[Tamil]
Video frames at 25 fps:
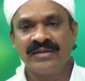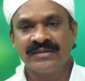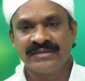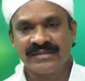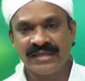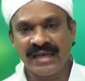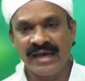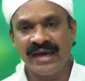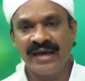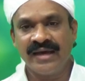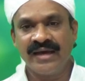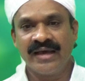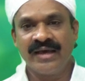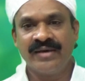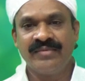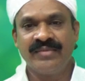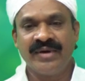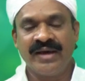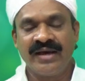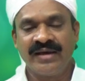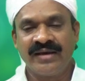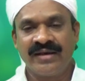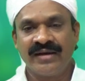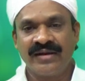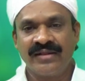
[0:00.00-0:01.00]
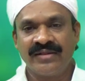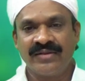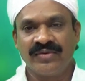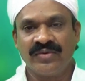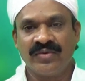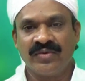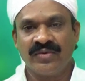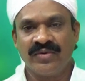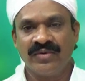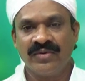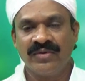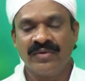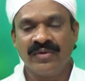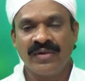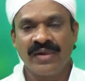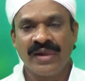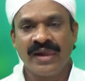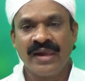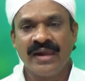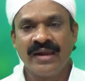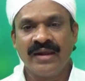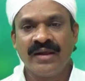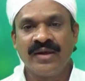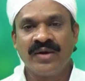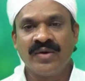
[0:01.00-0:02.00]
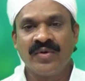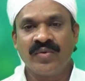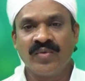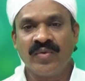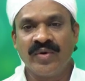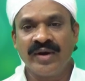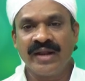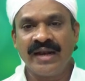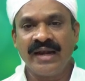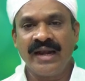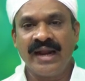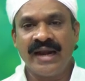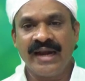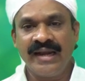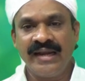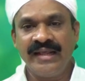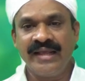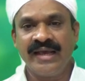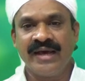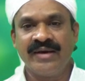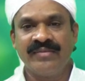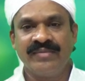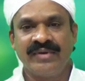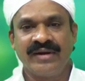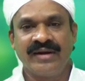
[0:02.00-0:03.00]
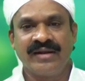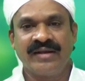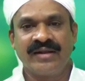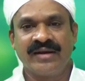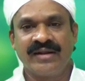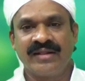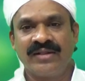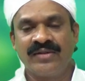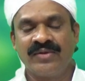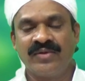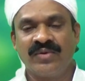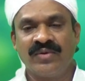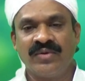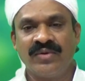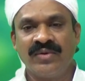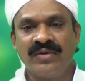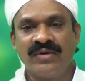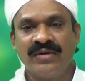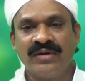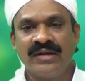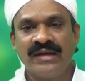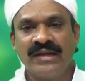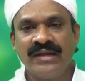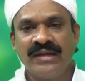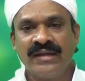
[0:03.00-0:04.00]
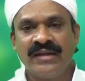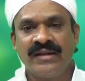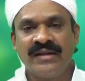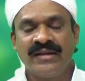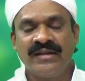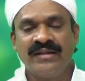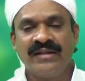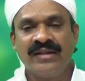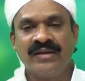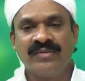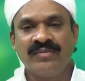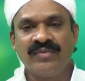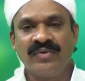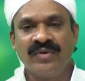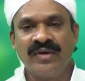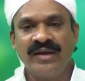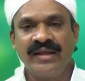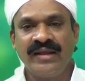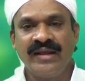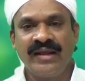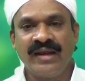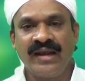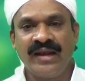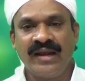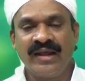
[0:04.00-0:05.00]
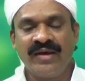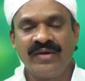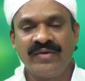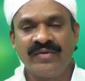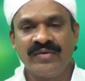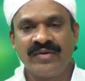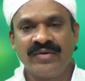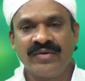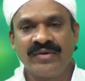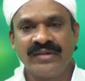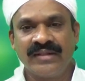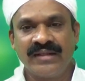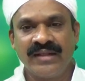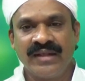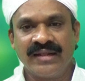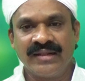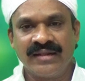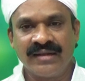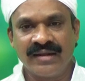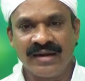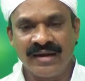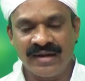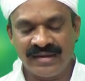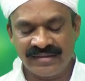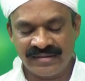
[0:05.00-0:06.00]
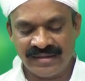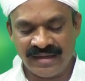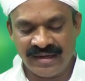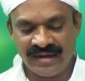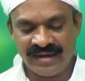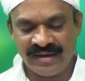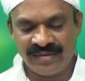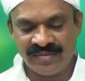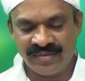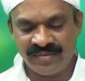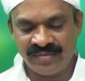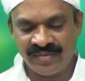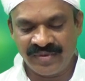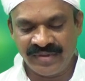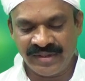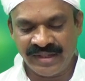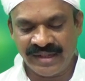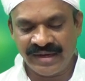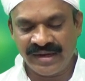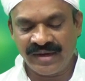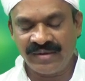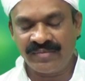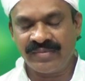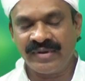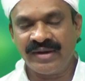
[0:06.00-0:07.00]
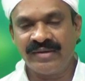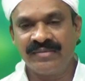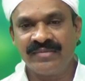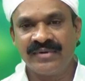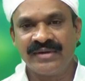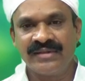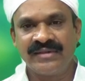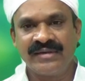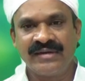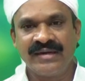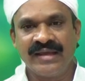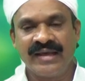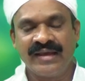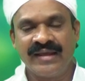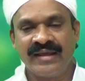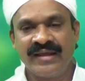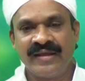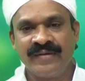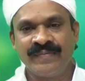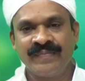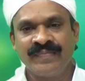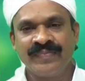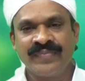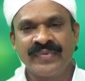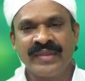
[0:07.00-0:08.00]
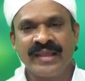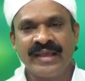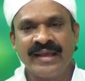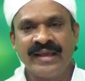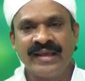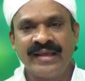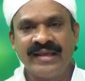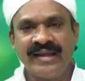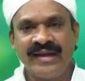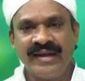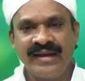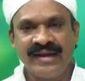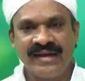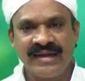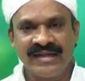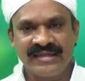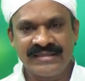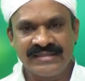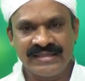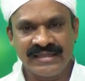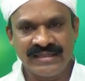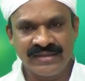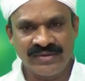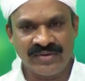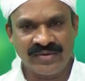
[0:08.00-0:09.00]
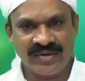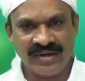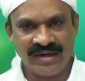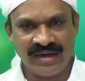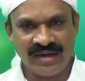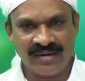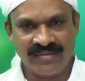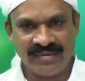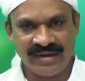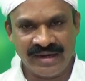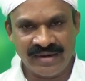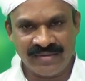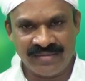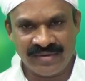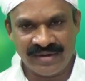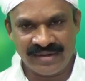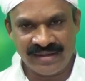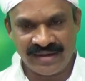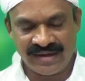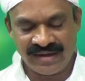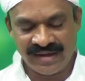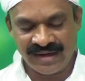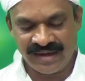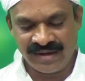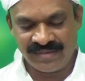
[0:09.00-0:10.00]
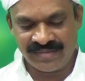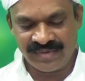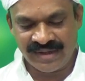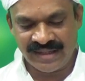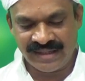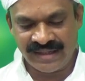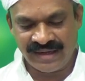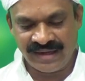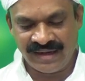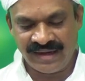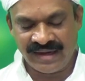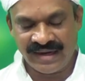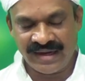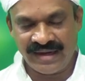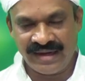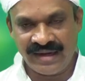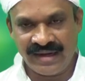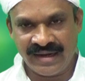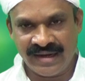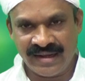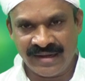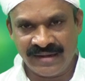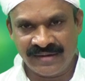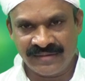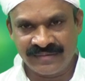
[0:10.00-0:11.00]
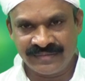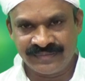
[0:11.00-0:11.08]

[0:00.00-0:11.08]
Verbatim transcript: சாகாமல் ஆக்கிறதுக்கும் உடல் அழியாமல் இருக்கிறதுக்கும் இந்த மூலிகையெல்லாம் அவங்க வந்து அந்த காலத்தில் நம்ம மூதாரிகள் பயன்படுத்தியிருக்காங்க என்னென்ன செந்துரங்கள் பயன்படுத்தியிருக்காங்கன்னு பார்த்து கேட்டிங்கன்னா